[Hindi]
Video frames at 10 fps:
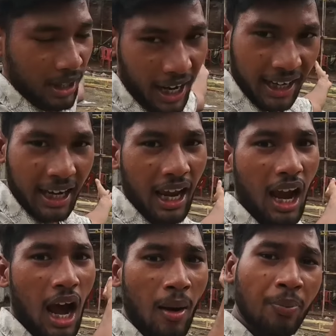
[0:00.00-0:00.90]
बनाया गया
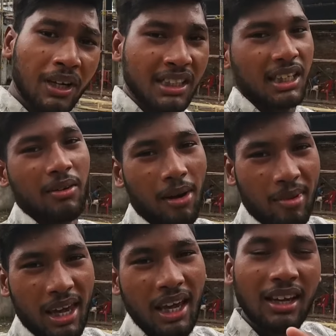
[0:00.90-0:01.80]
है आपकी सेवा
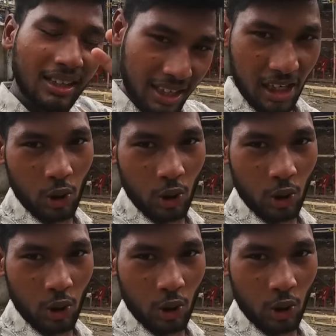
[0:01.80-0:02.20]
में है ये